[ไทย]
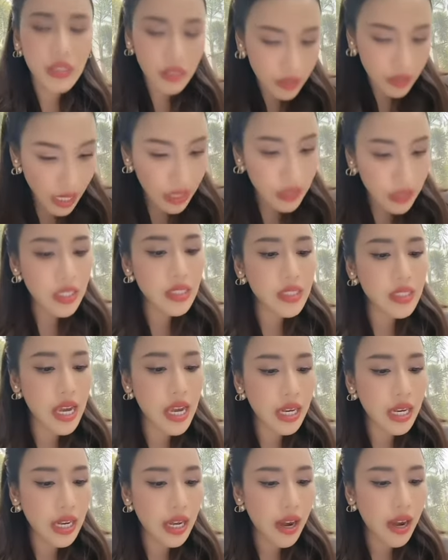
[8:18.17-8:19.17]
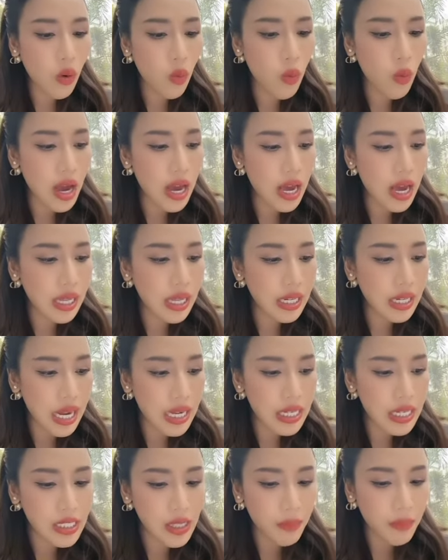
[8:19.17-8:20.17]
ยืนยันชัดเจนนะคะว่า
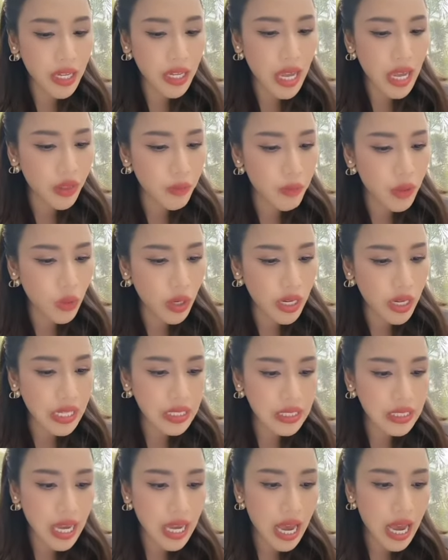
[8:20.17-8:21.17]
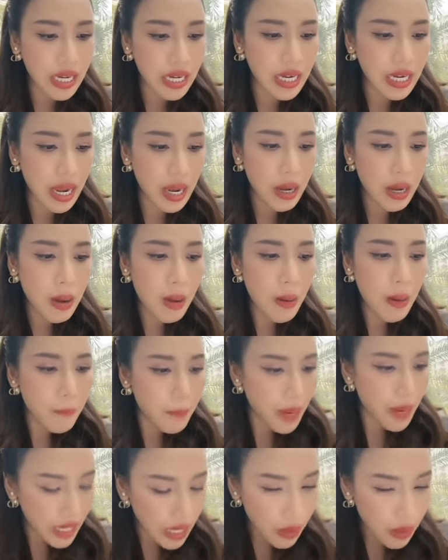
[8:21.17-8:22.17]
ในสำนักงงานตำรวจแห่งชาติเนี่ย
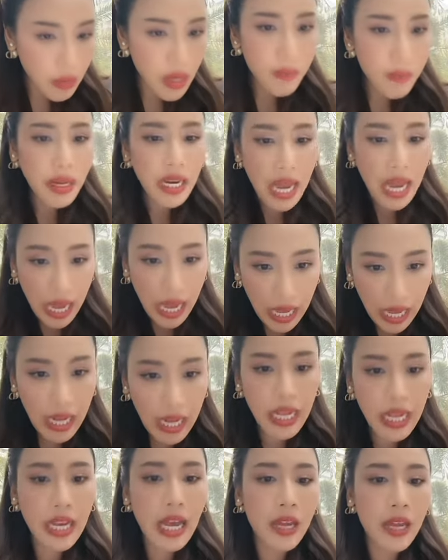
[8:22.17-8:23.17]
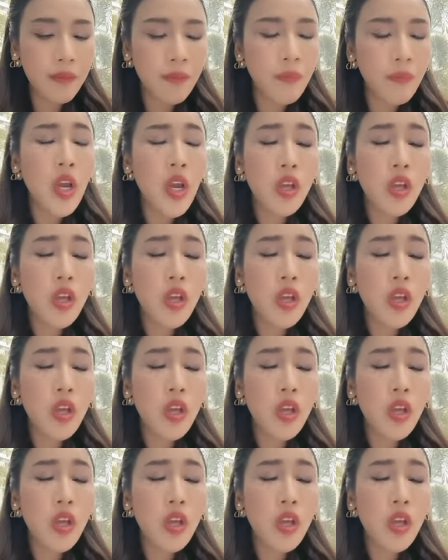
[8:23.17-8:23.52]
ไม่ได้มีปัญหาอะไรกัน